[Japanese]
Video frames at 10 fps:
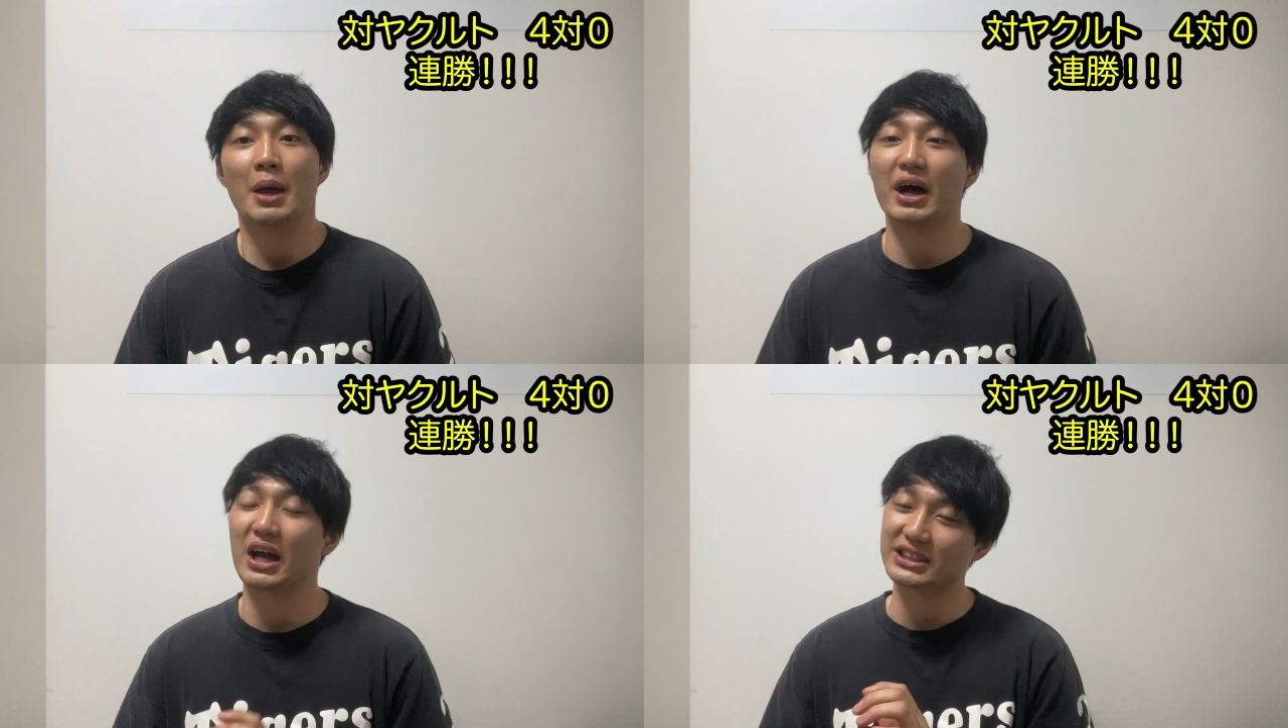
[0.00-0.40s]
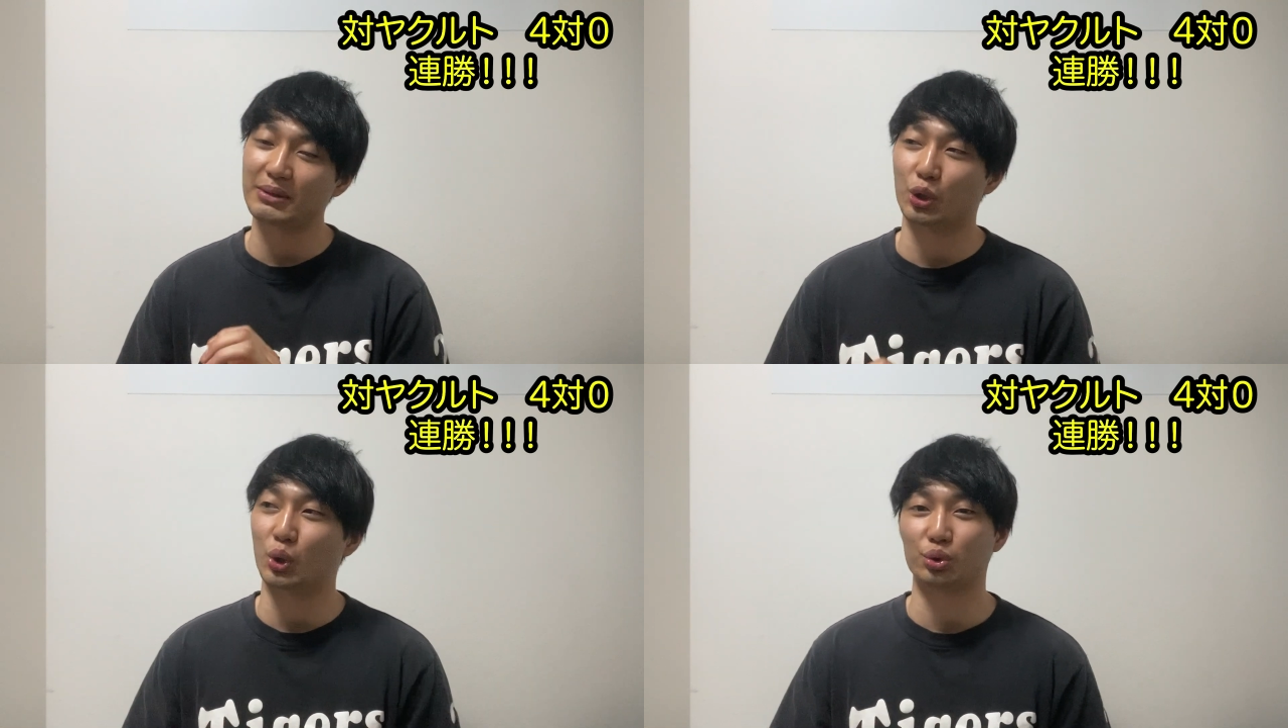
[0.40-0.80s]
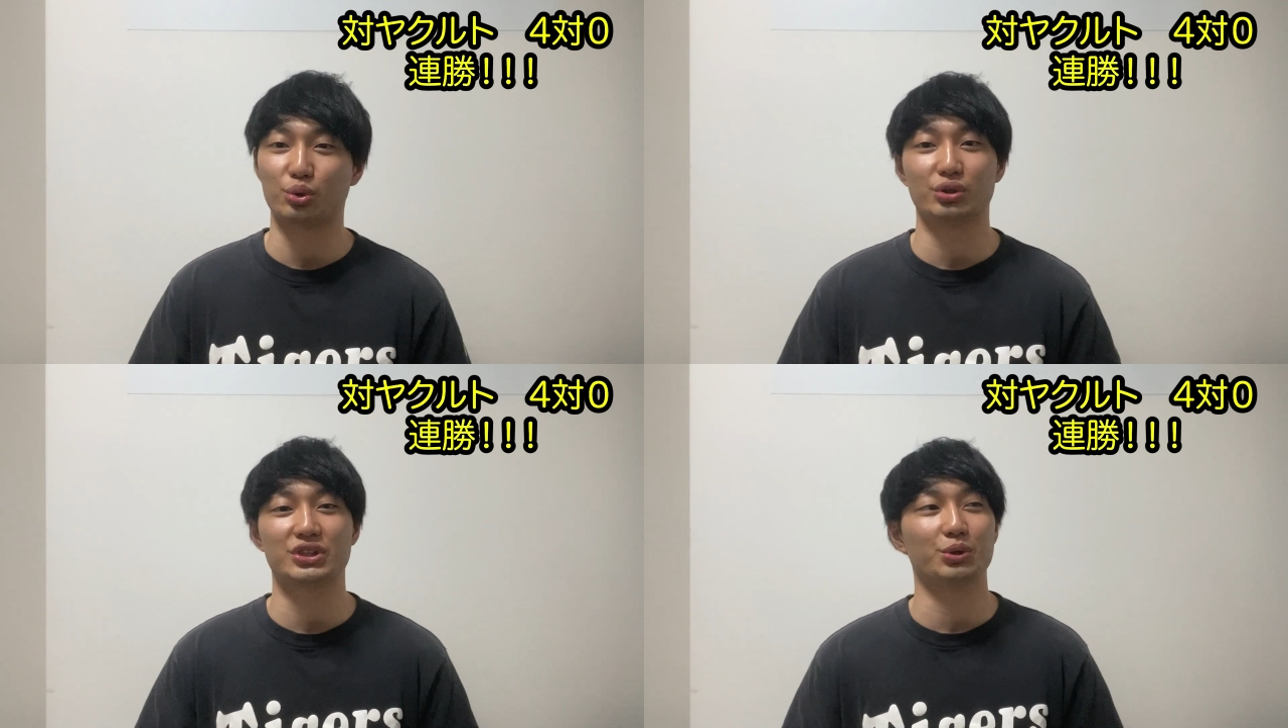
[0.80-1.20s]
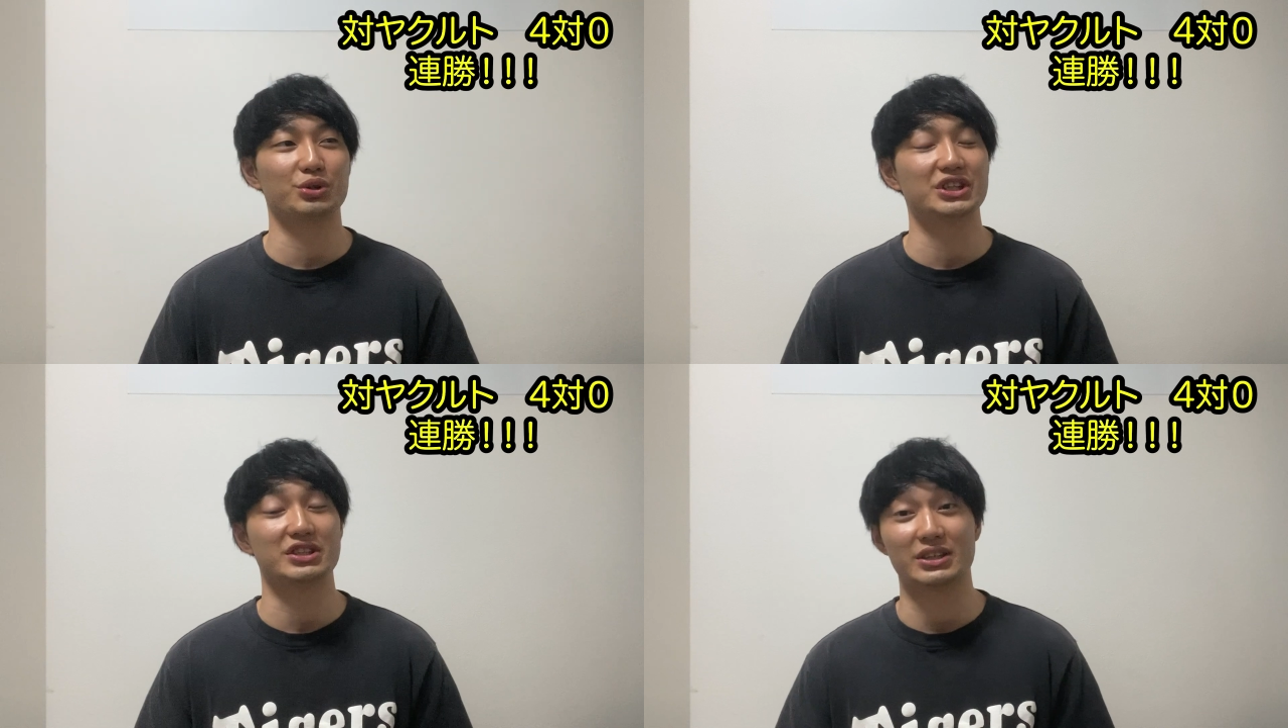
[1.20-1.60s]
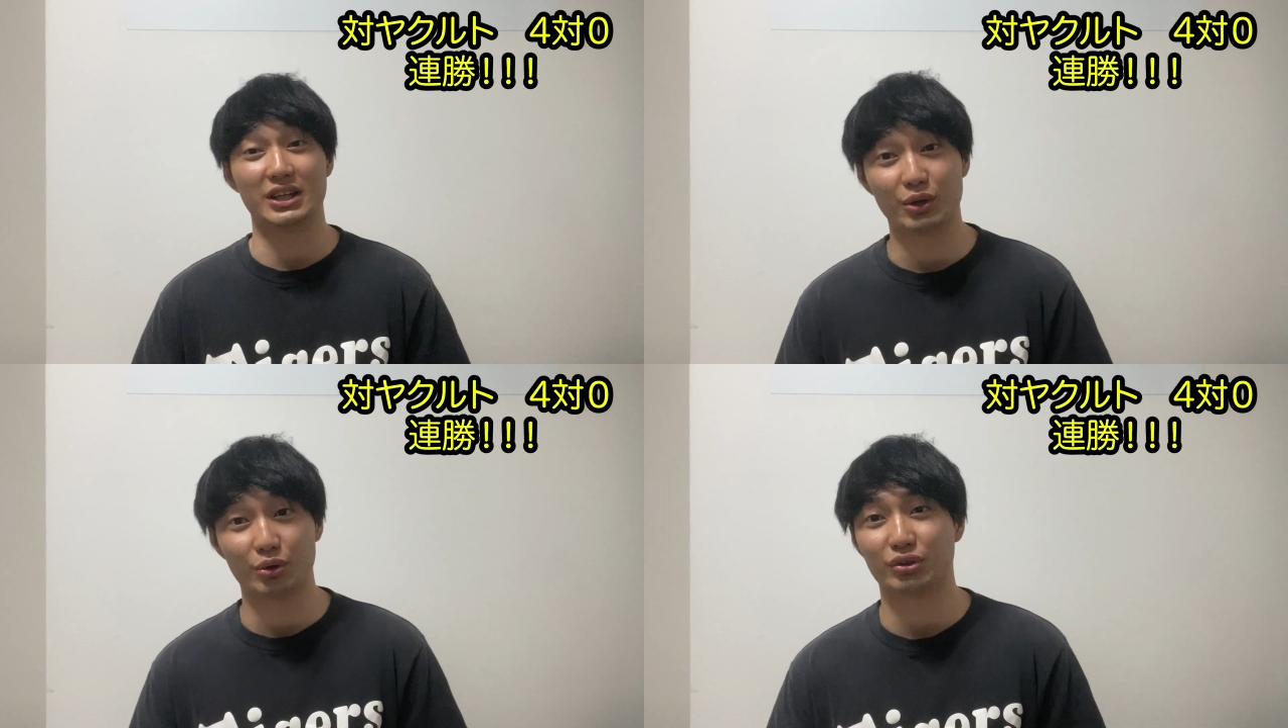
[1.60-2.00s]
まあ、明日も高騰してほしいです
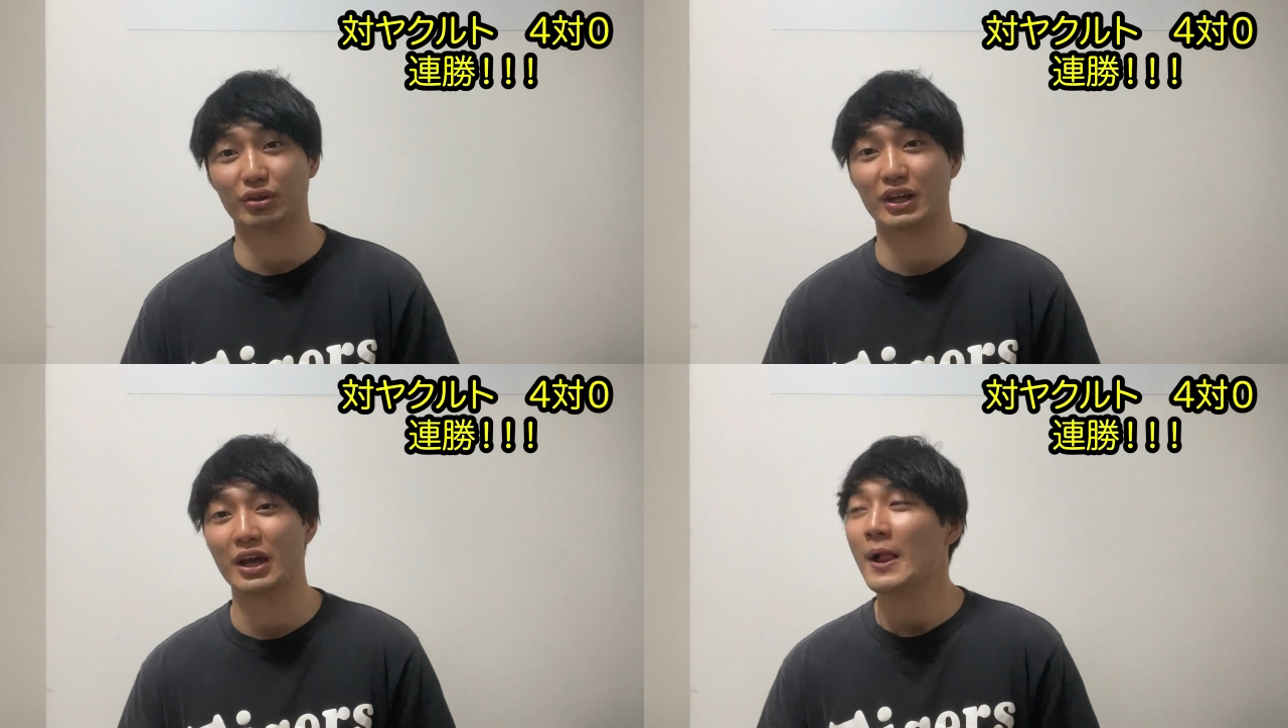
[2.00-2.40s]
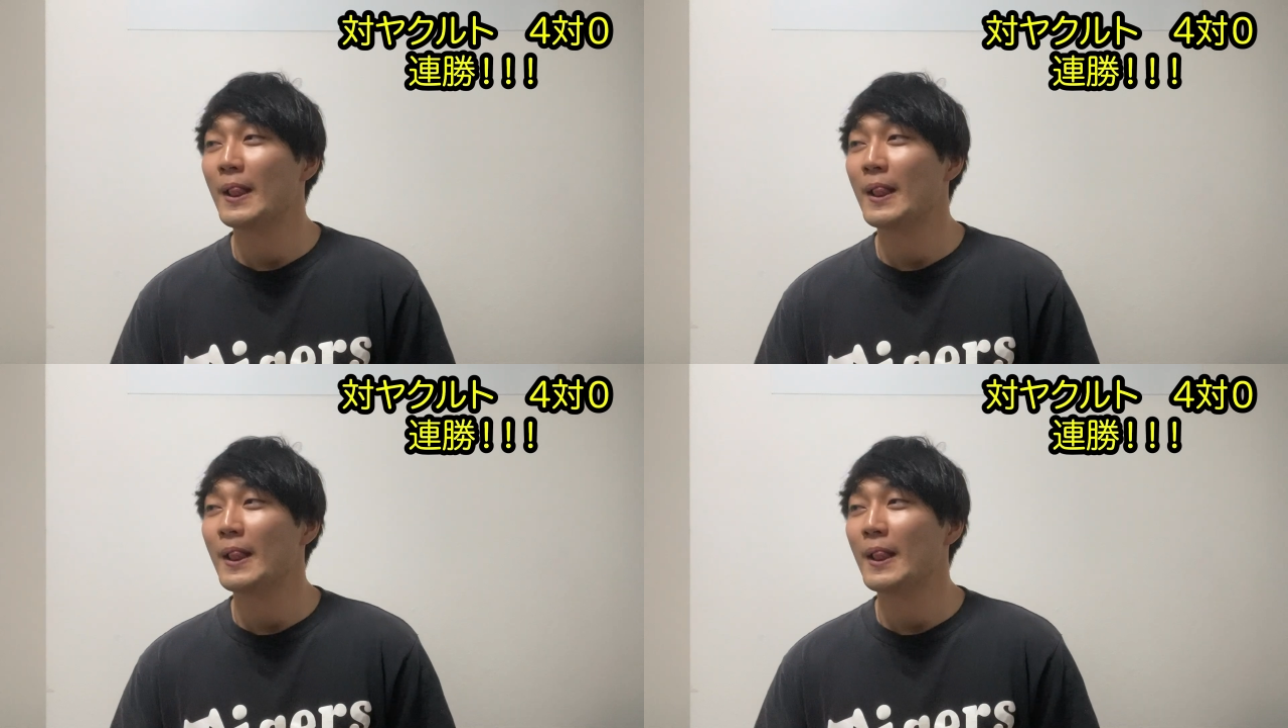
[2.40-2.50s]
ね、本当に。